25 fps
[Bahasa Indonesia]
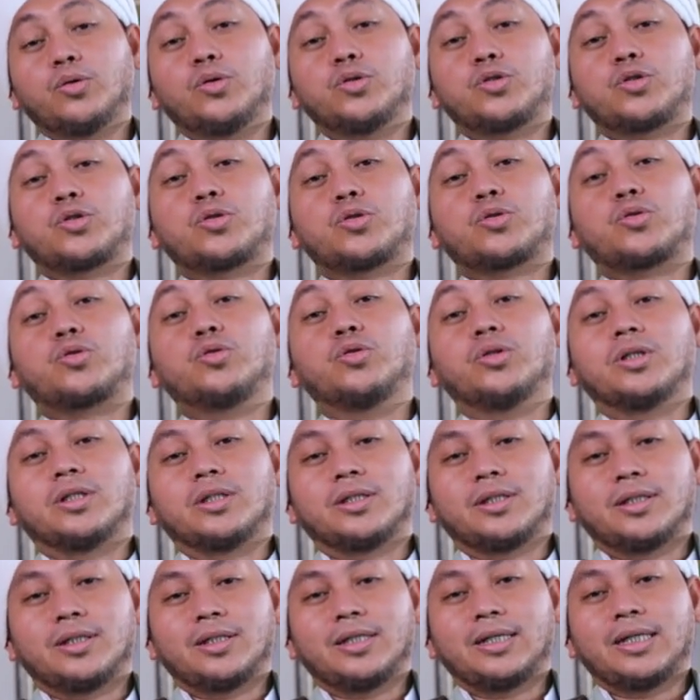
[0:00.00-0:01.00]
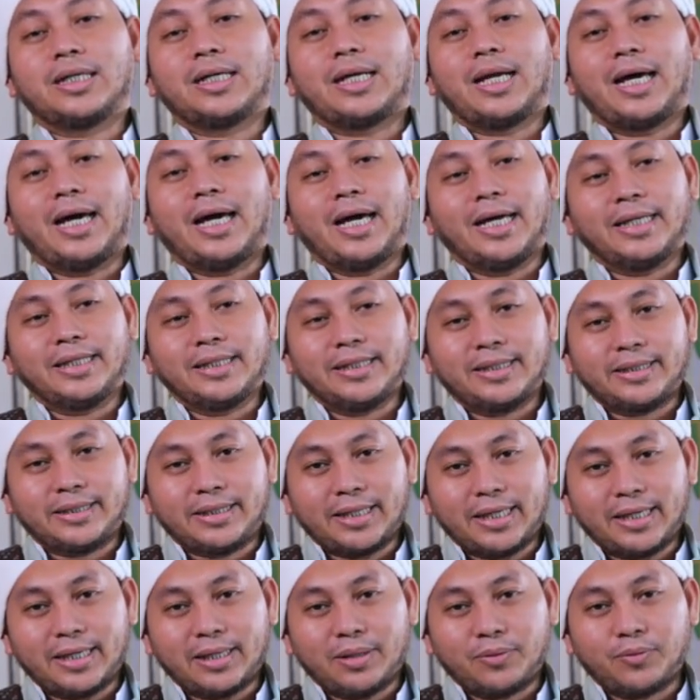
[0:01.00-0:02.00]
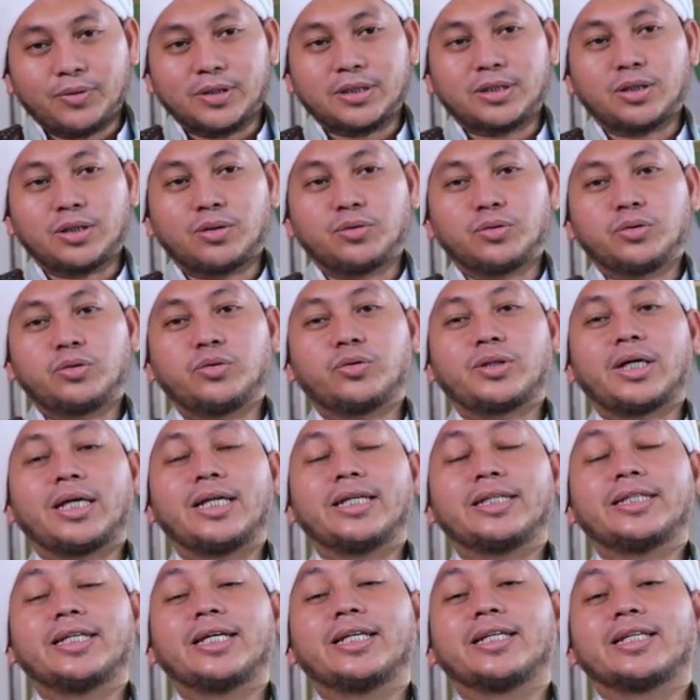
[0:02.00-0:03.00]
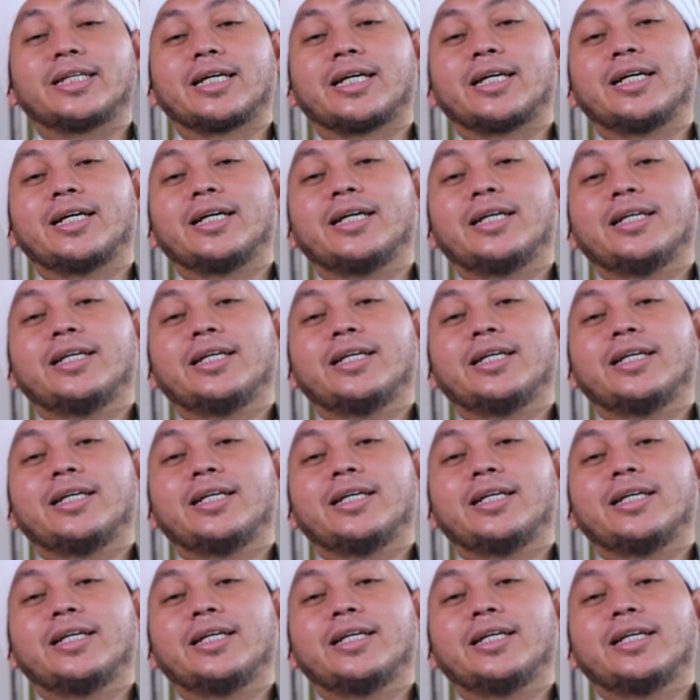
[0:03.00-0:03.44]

uskun anta wa zaujukal jannah.